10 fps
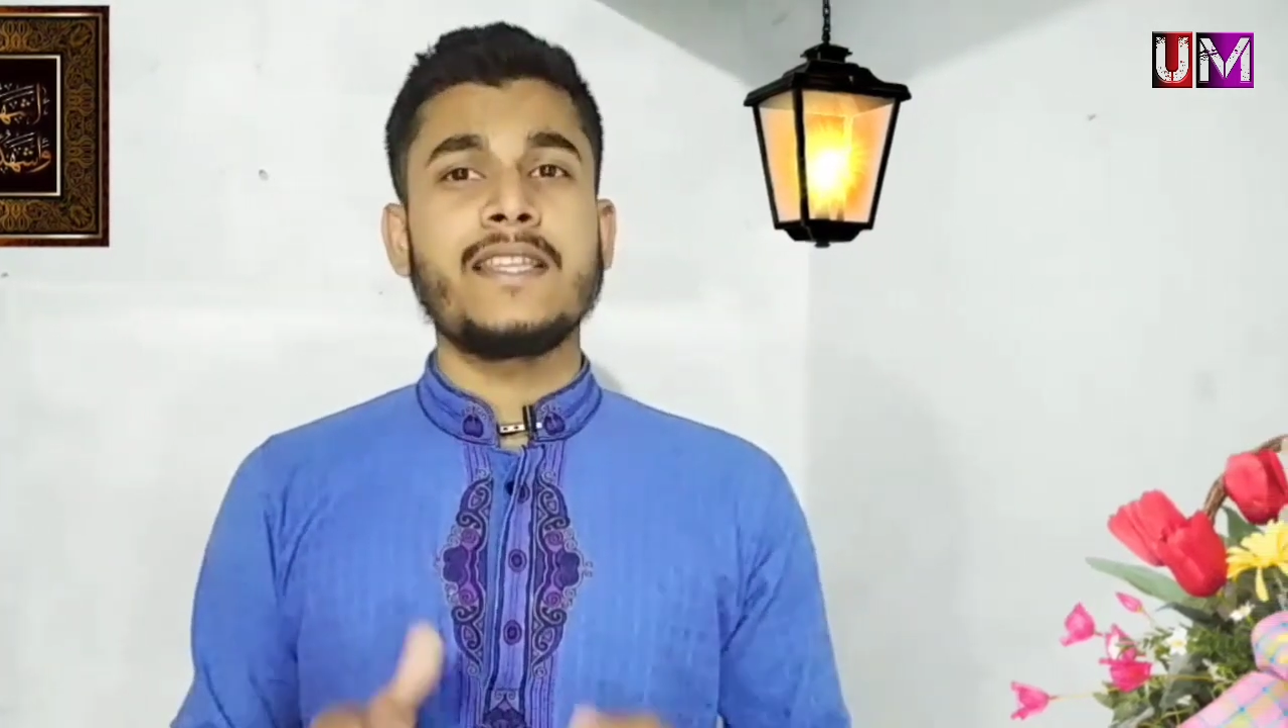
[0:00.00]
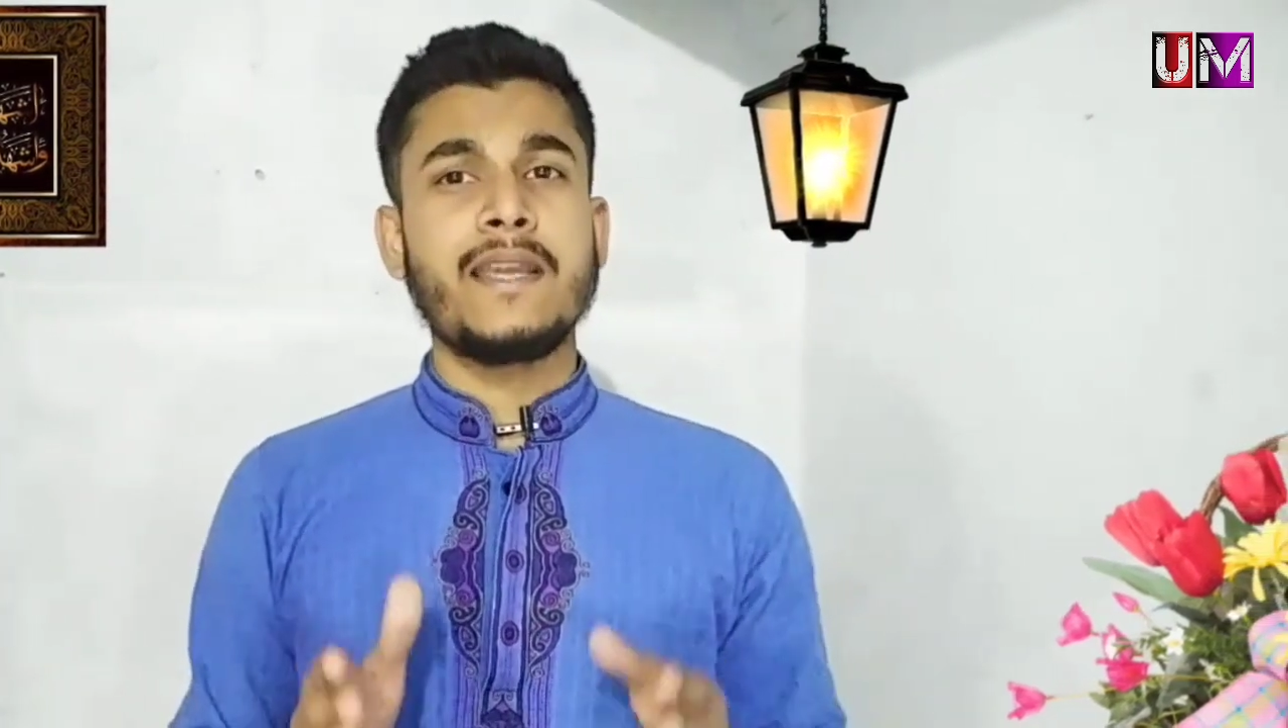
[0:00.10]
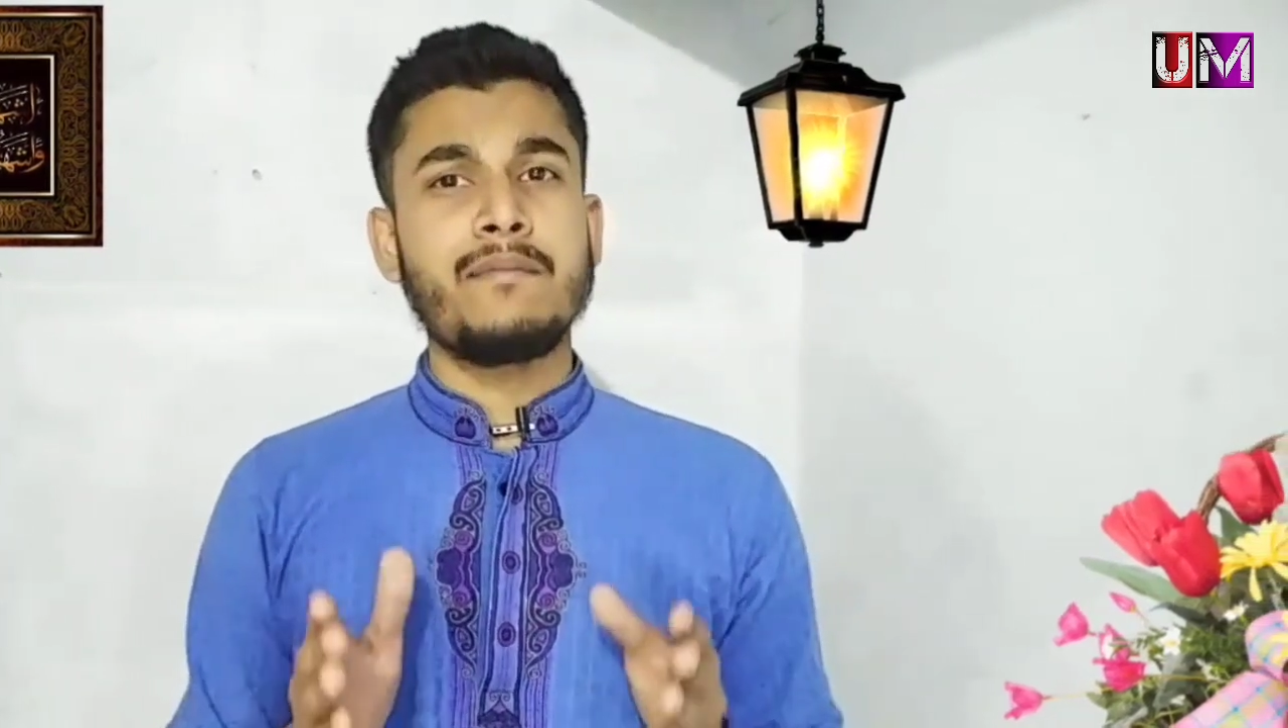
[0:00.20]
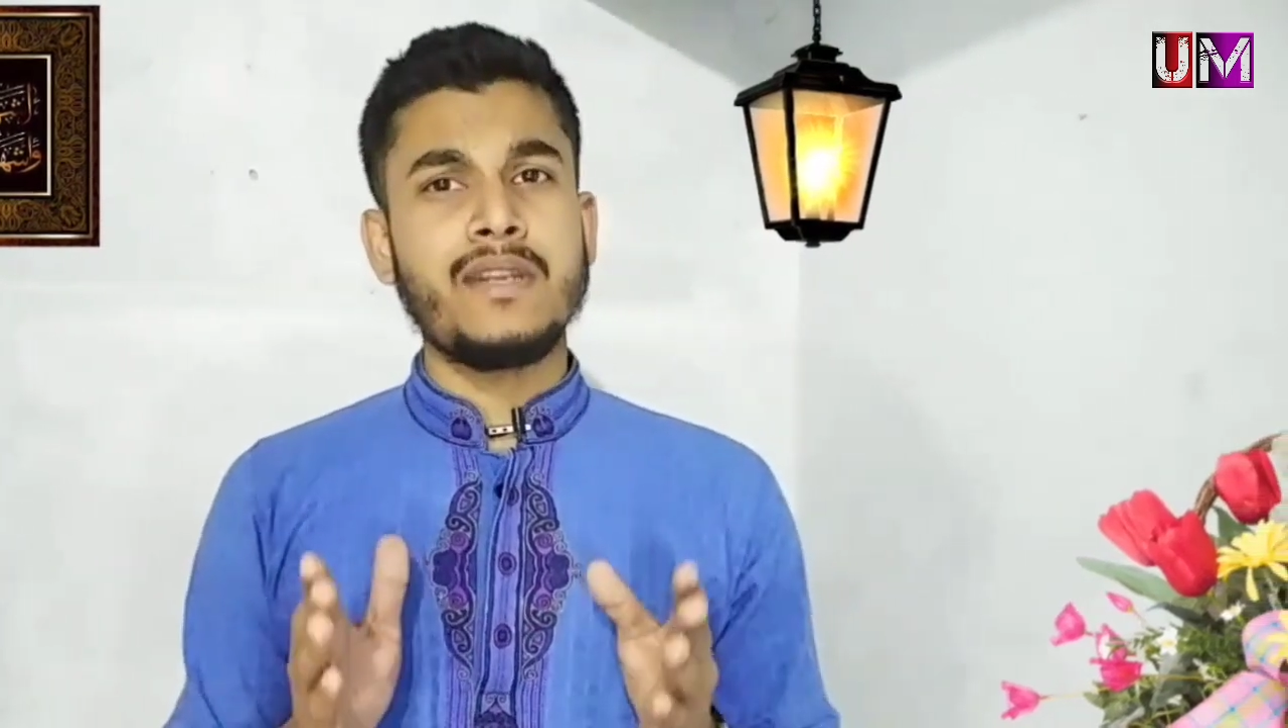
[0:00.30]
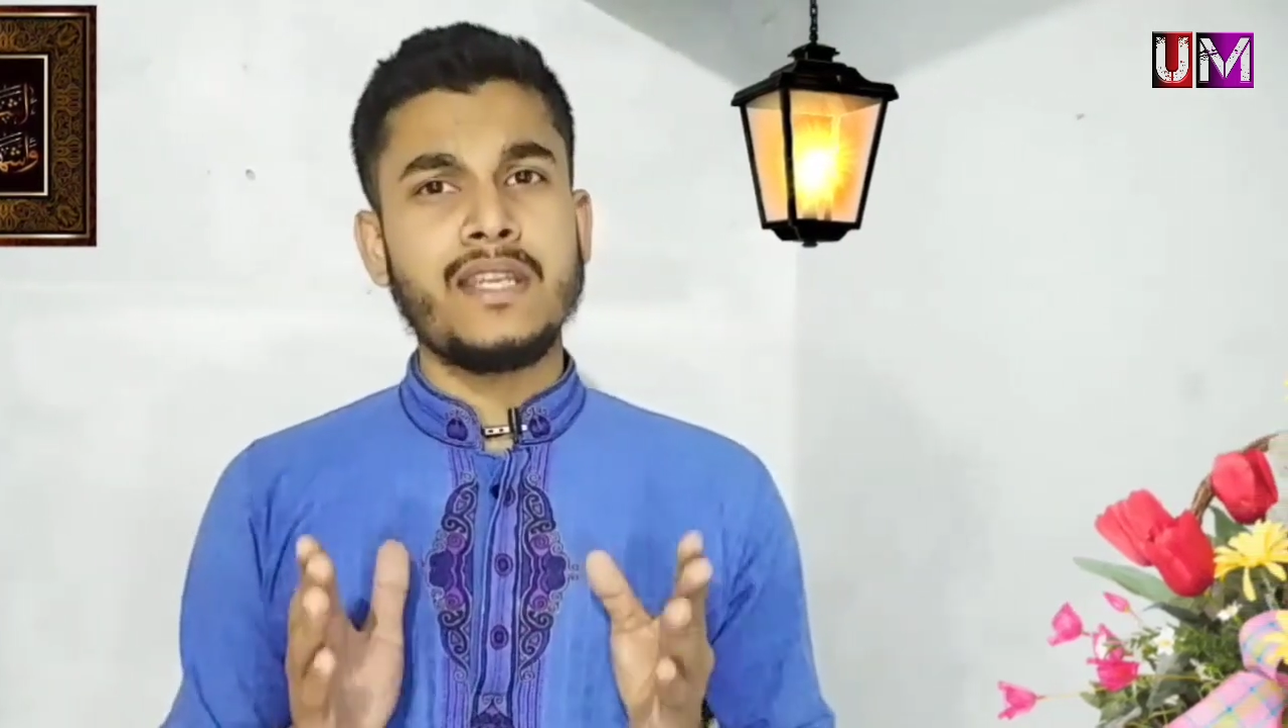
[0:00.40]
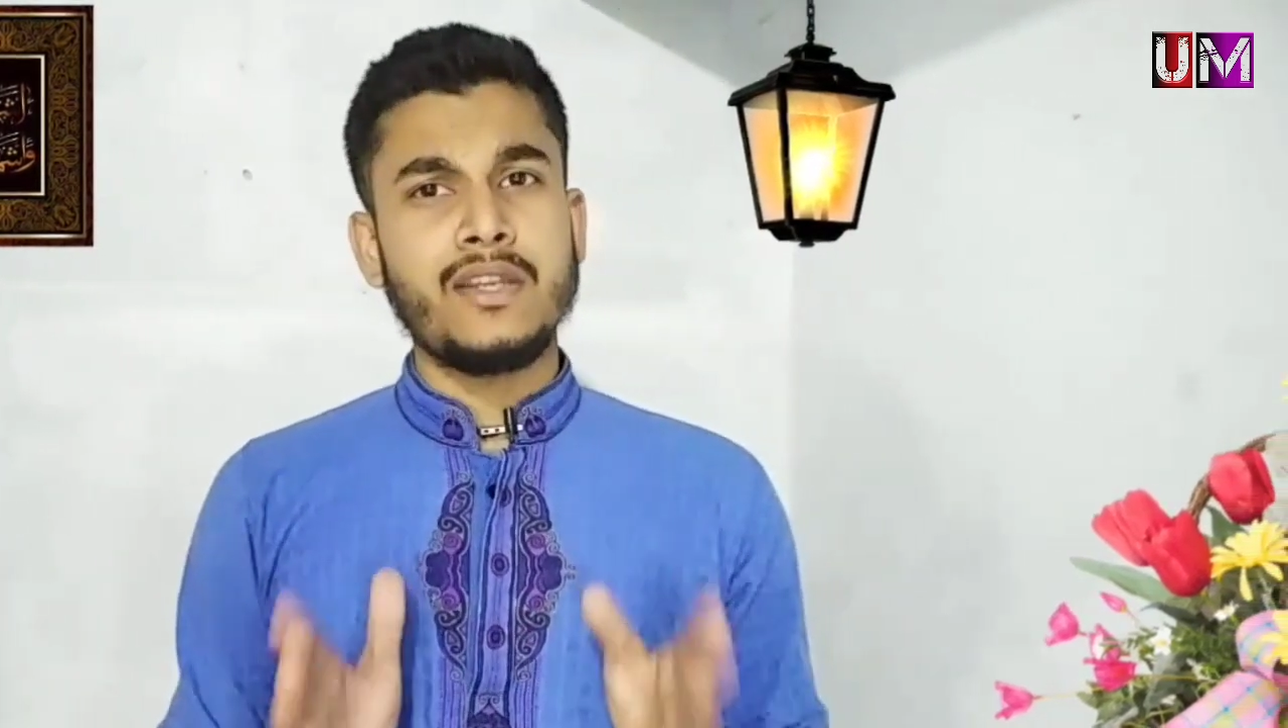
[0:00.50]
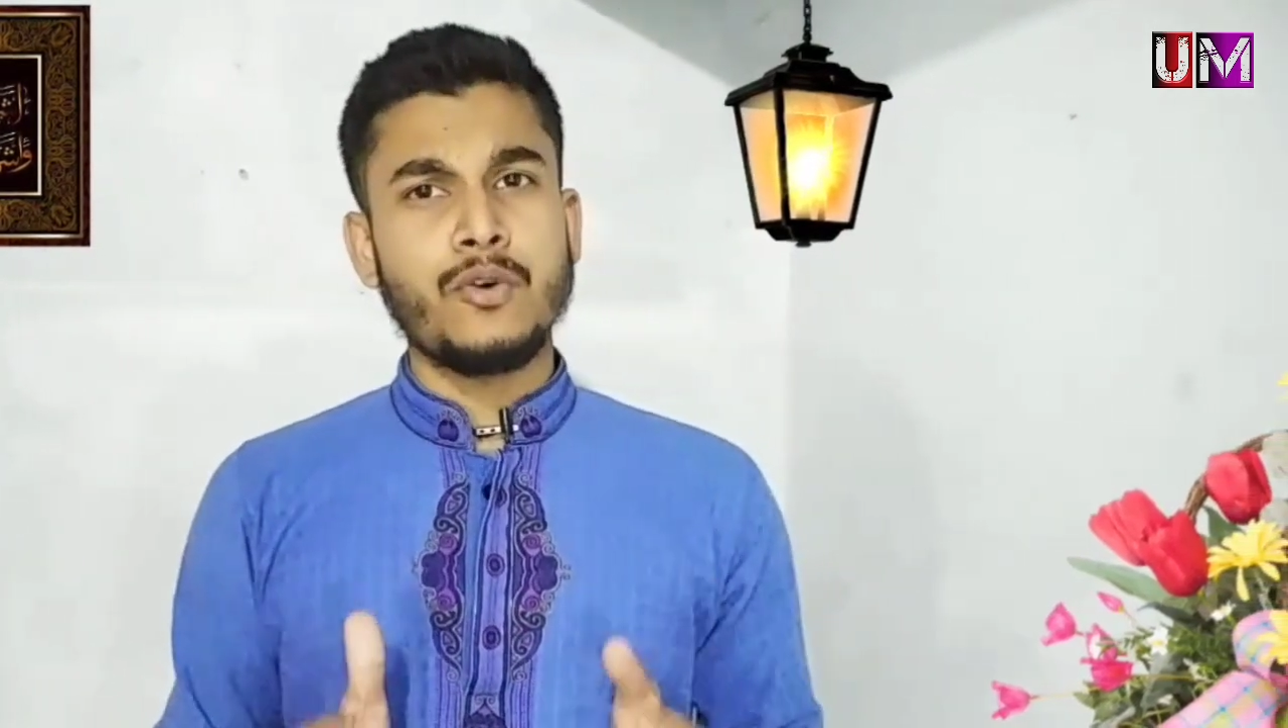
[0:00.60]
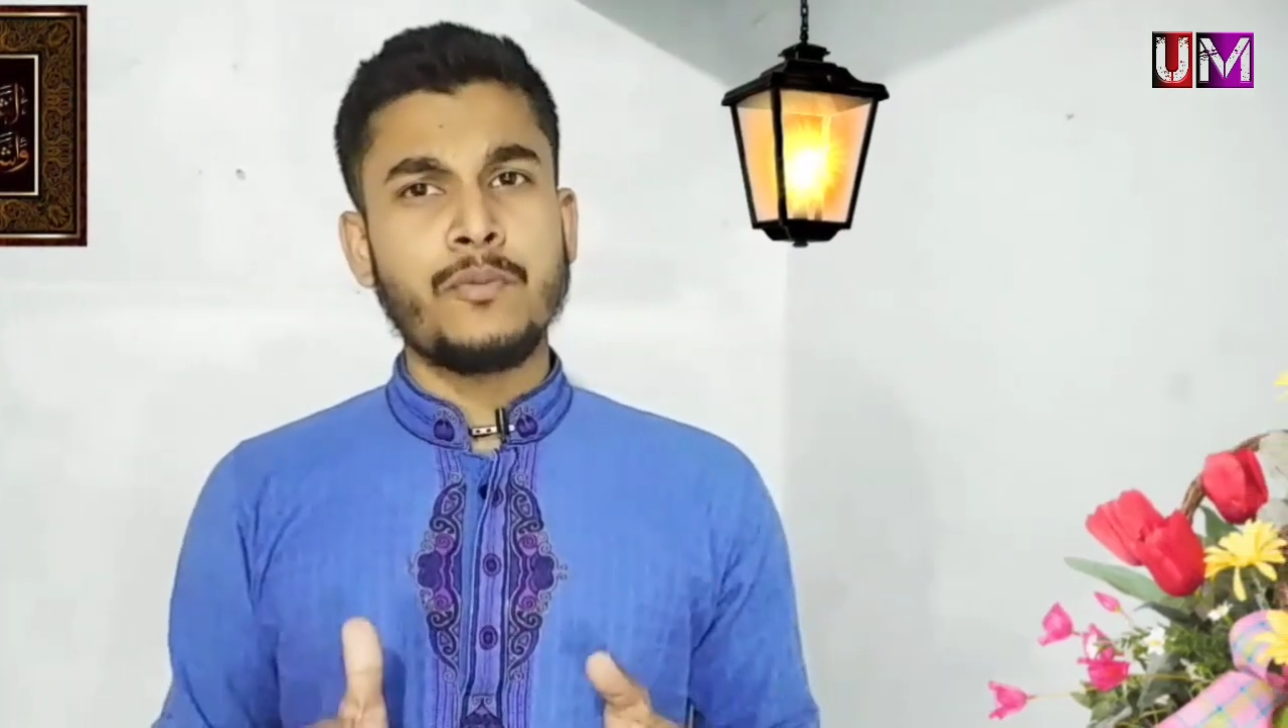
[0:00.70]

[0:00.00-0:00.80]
তেমনি